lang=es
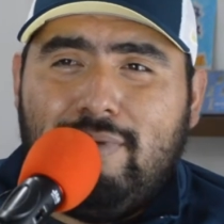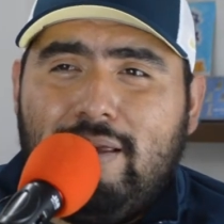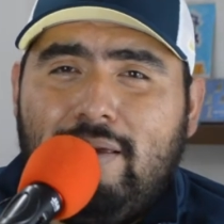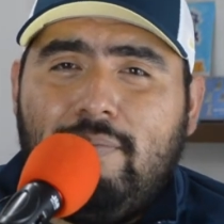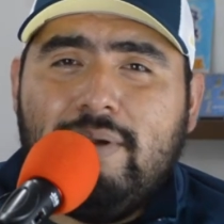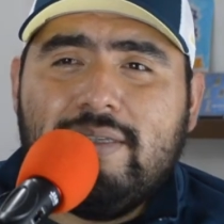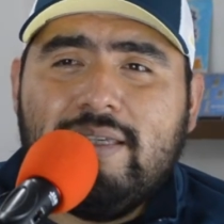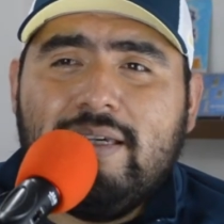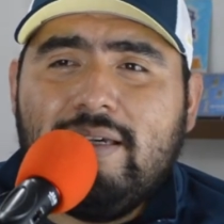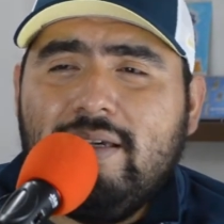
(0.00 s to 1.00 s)
en vez
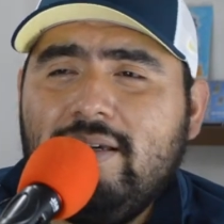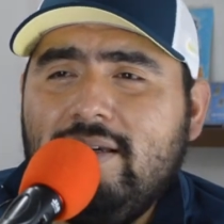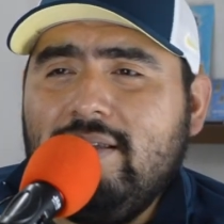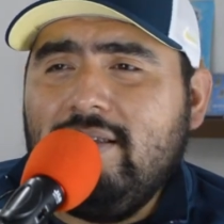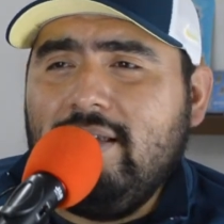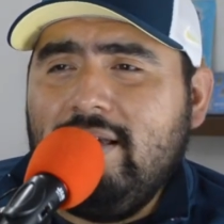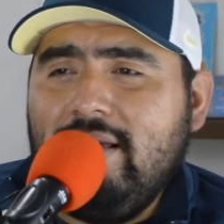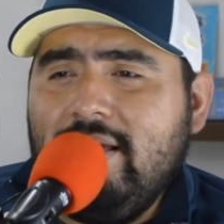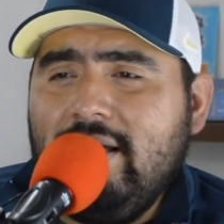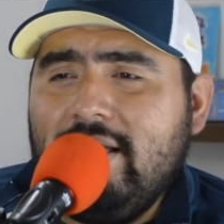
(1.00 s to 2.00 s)
de,
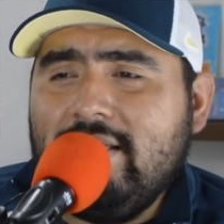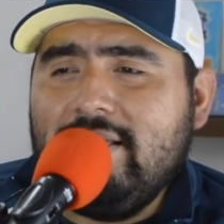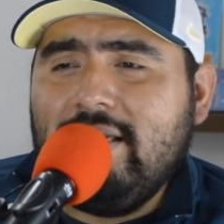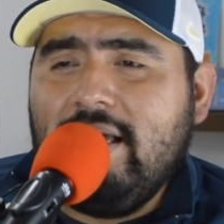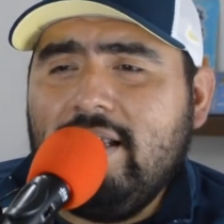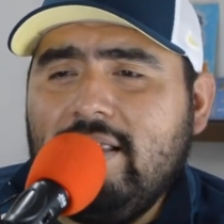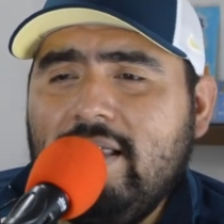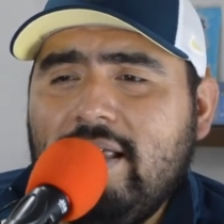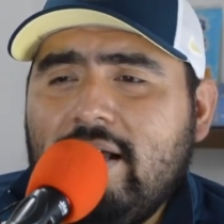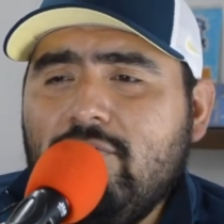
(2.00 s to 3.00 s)
de, hacer, de
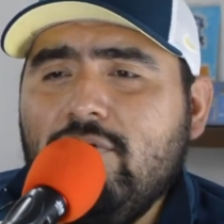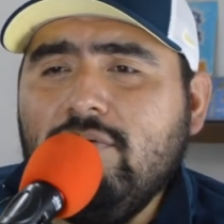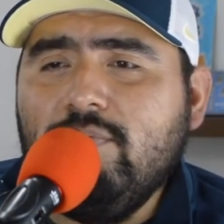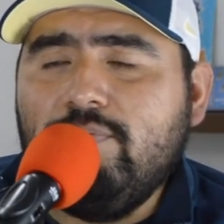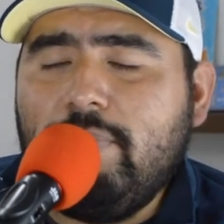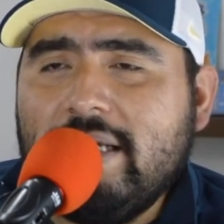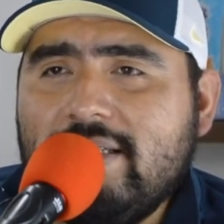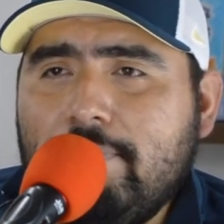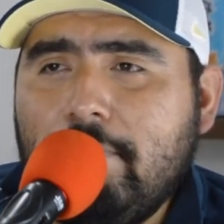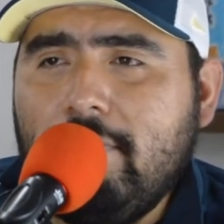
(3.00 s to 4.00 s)
dar un
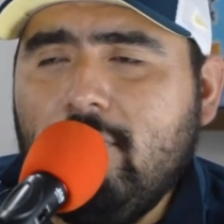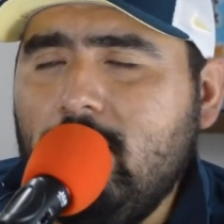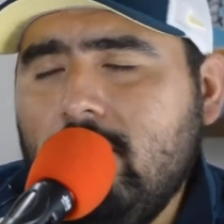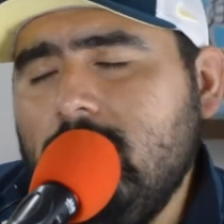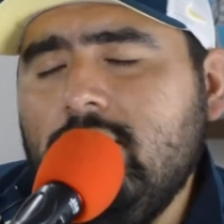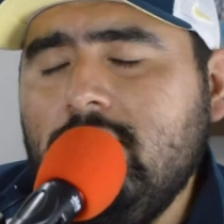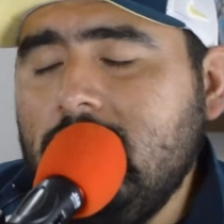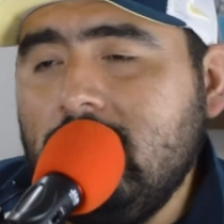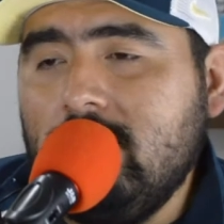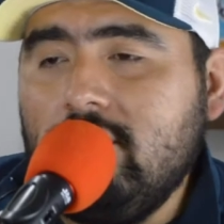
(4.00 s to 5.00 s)
pase o
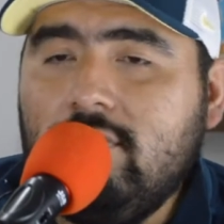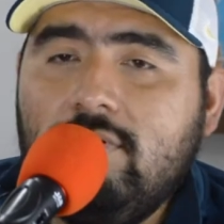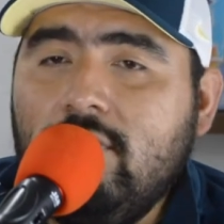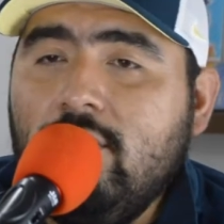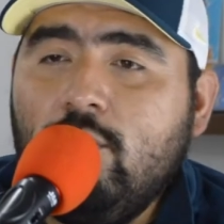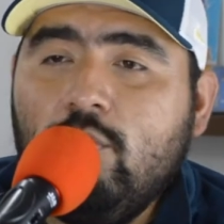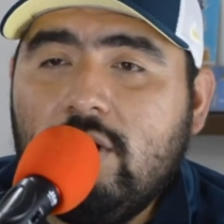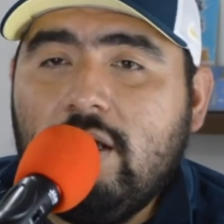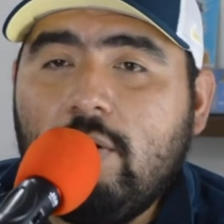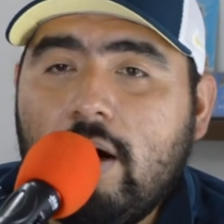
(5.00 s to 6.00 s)
un, un,
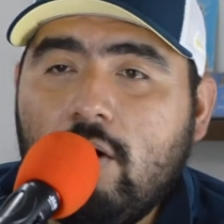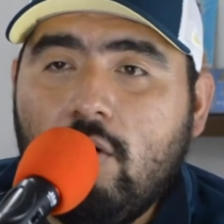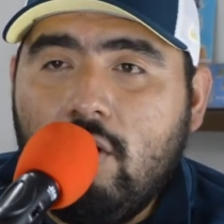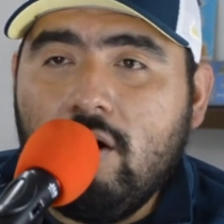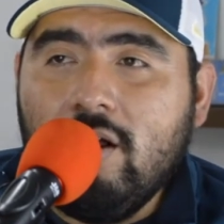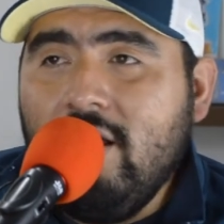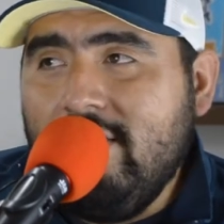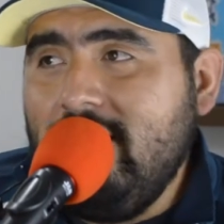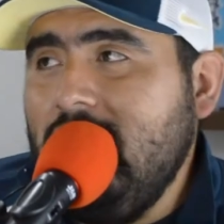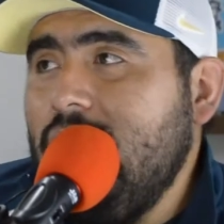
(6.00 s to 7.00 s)
tiro a gol,
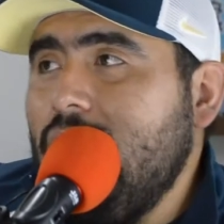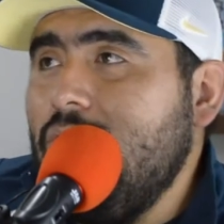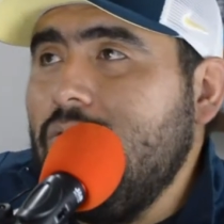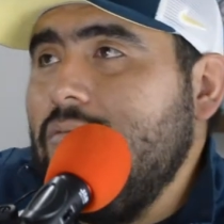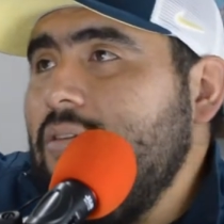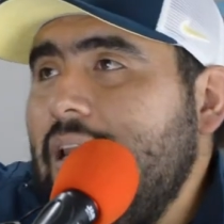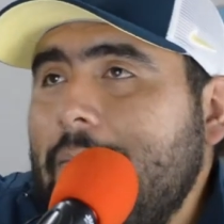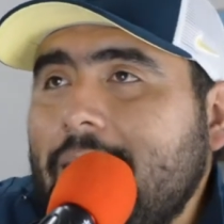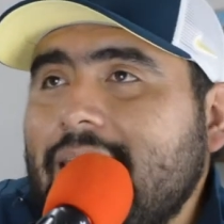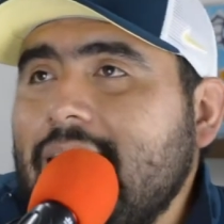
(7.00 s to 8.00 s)
teniendo la
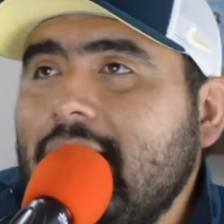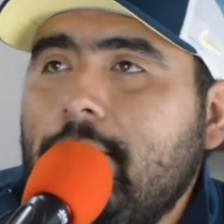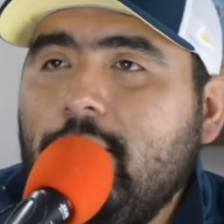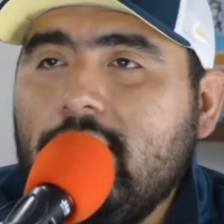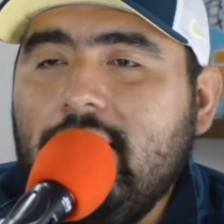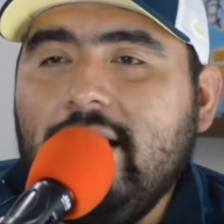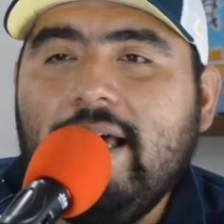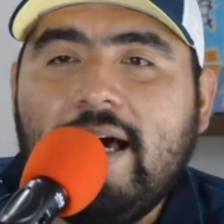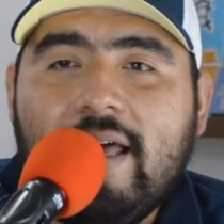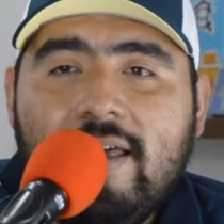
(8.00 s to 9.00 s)
mitad de la
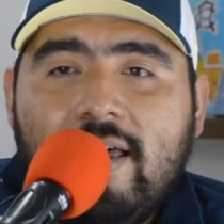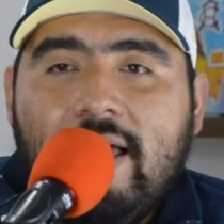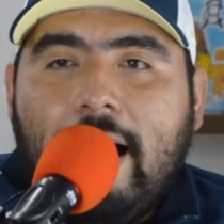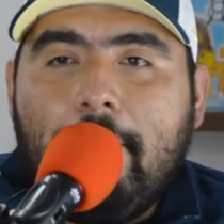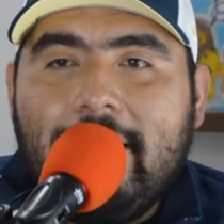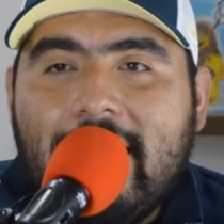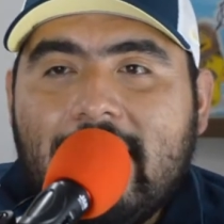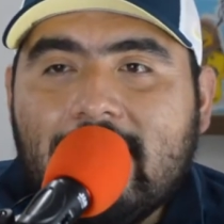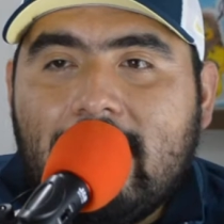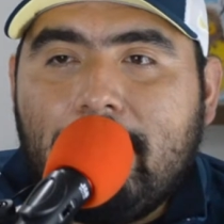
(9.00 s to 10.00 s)
portería
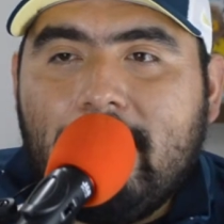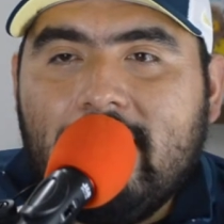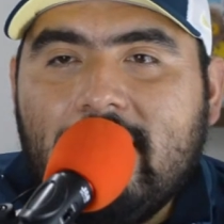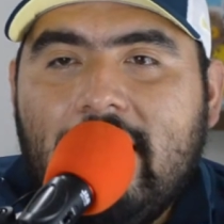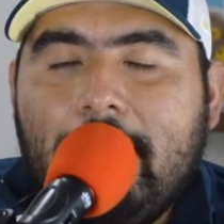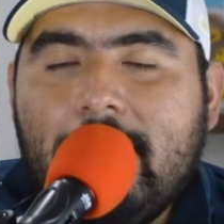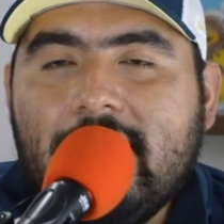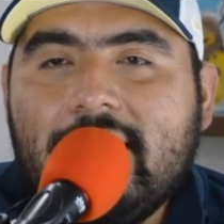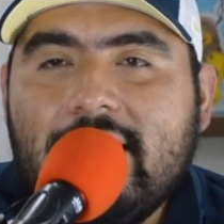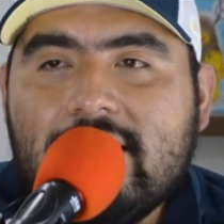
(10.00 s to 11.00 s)
abierta para que la
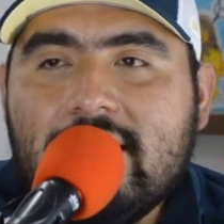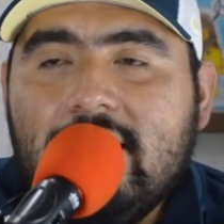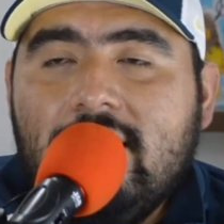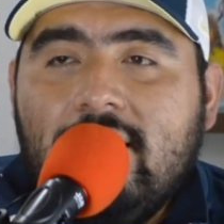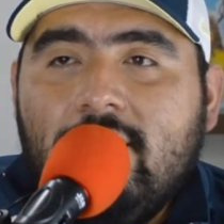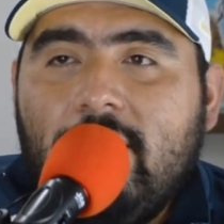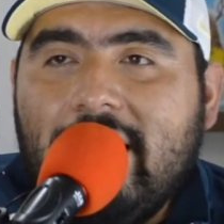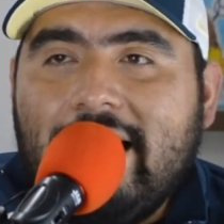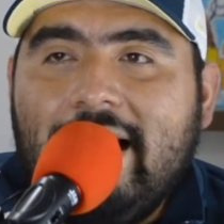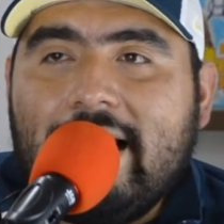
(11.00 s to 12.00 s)
metas,
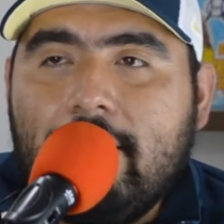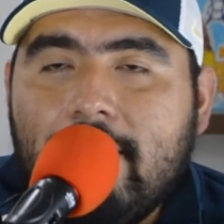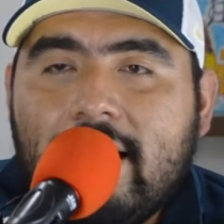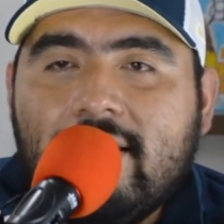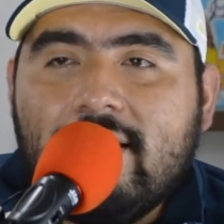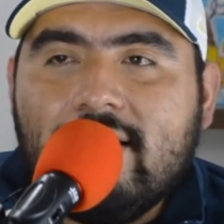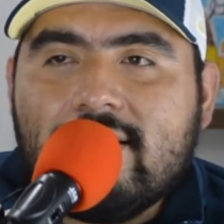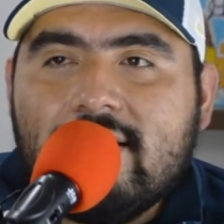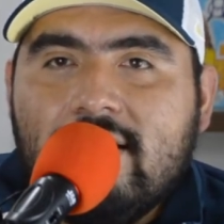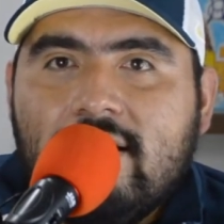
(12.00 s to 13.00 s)
para que la
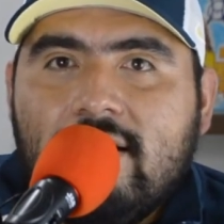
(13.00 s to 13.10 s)
revientes,